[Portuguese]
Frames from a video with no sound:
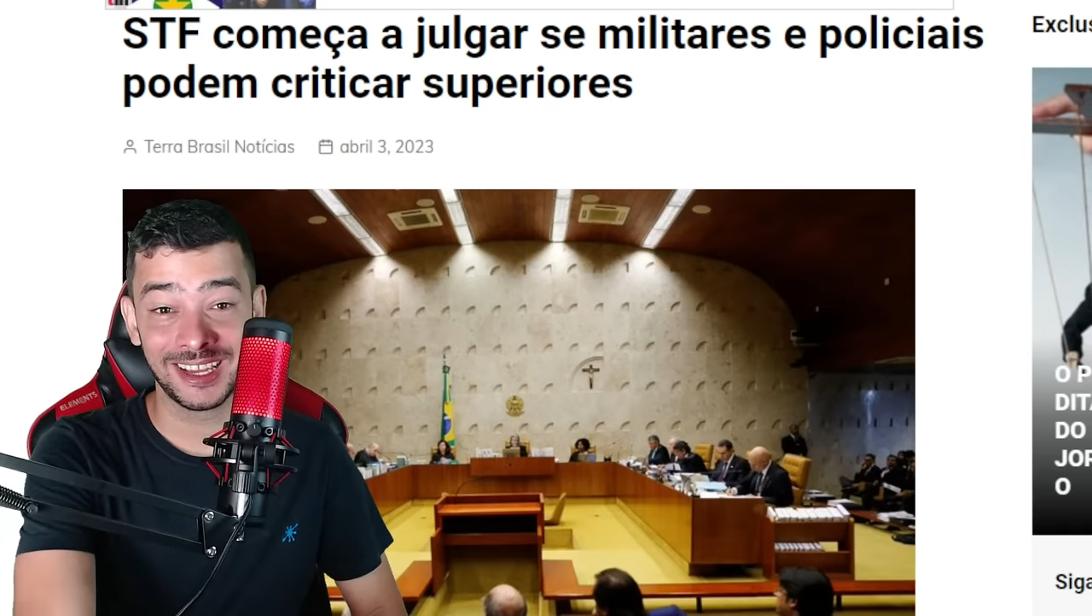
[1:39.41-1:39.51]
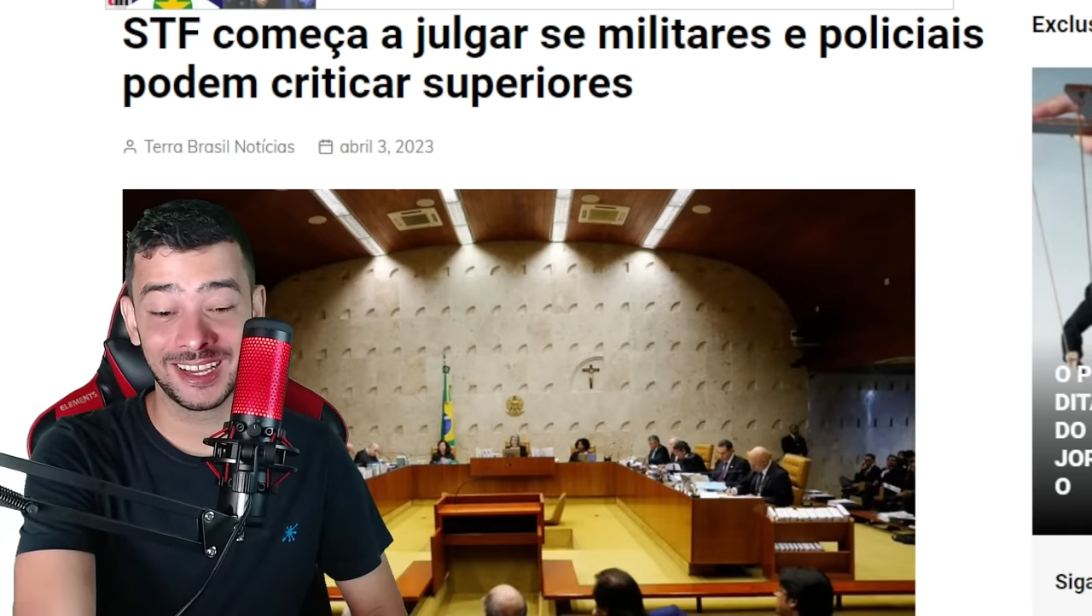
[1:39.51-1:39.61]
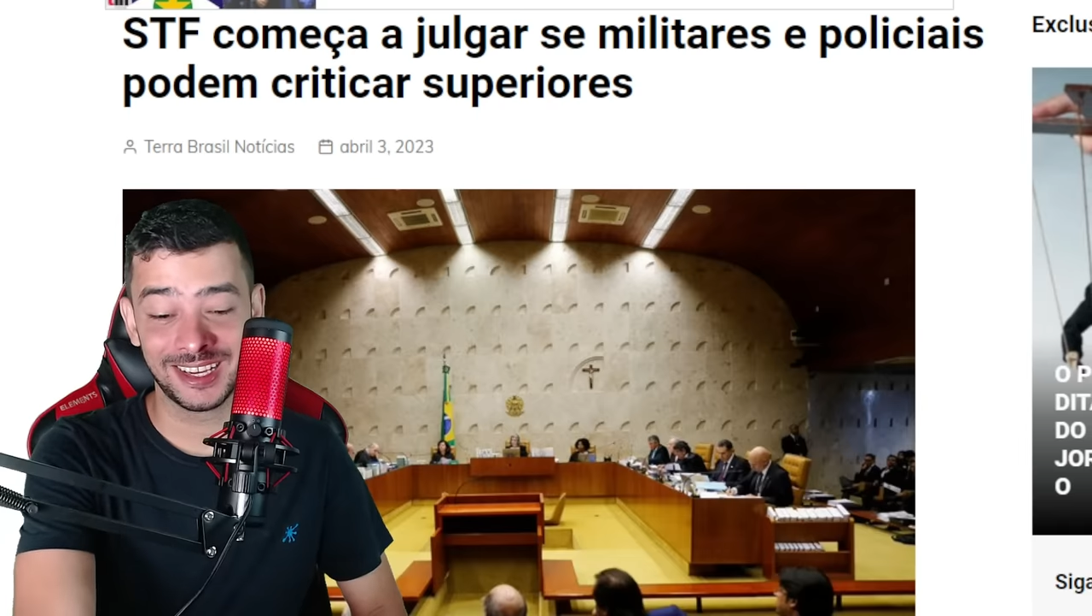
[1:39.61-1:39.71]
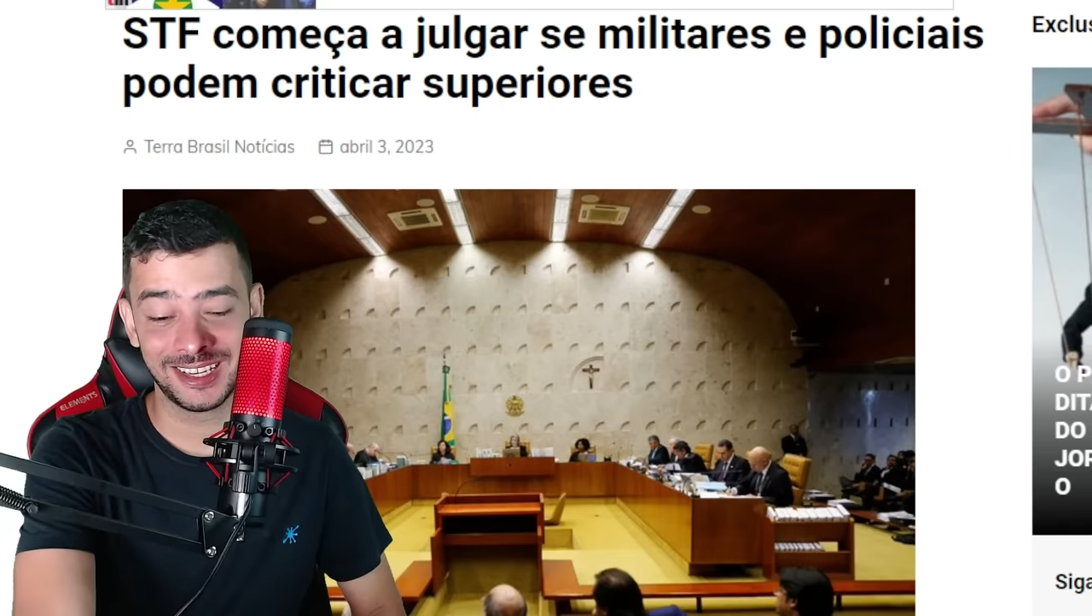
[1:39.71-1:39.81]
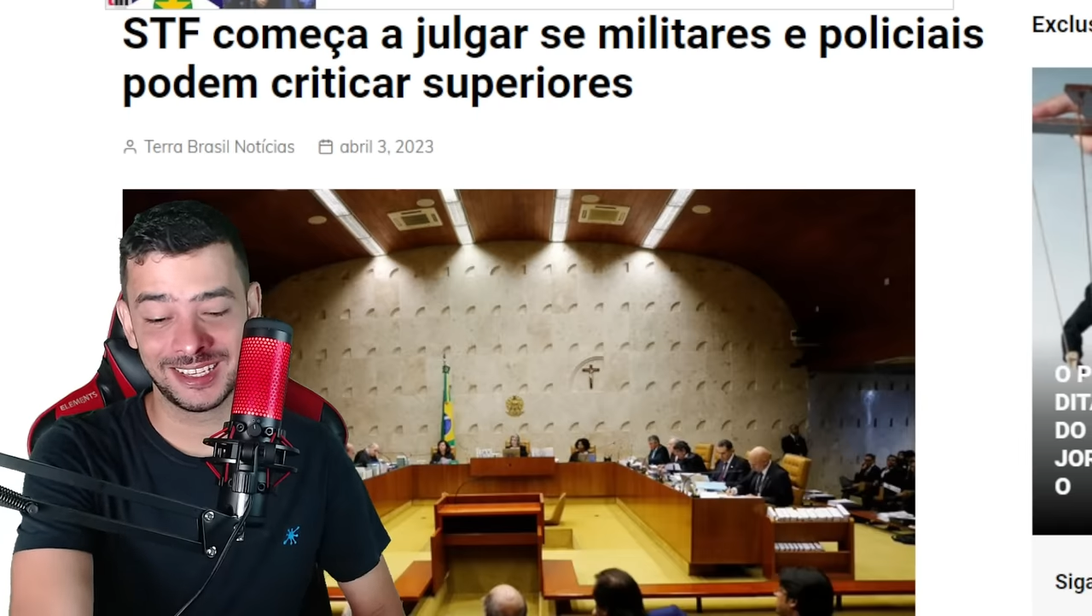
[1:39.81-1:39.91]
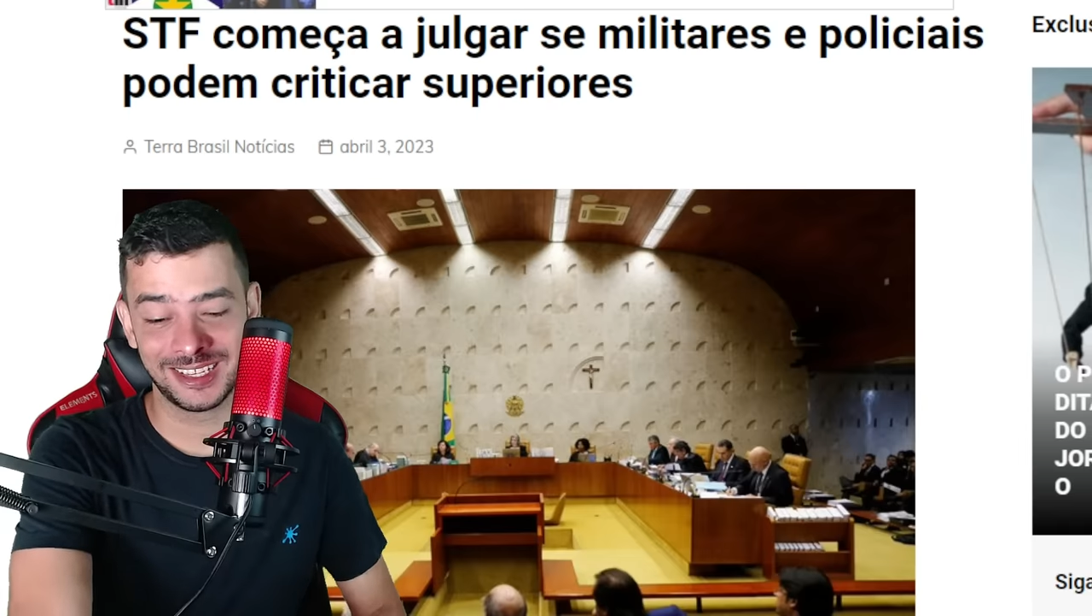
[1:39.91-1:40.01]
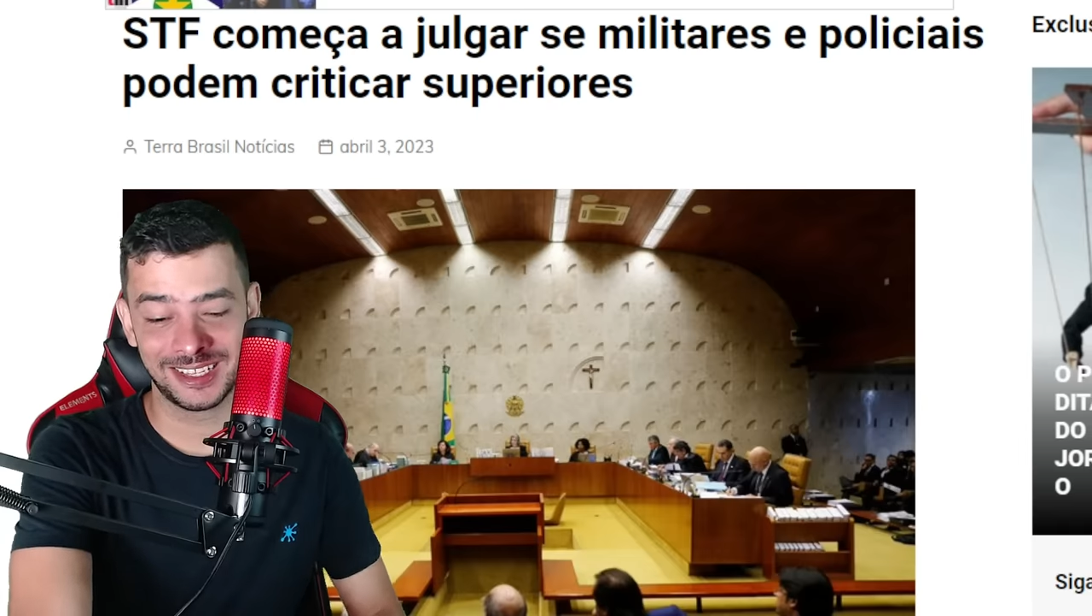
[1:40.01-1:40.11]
ai.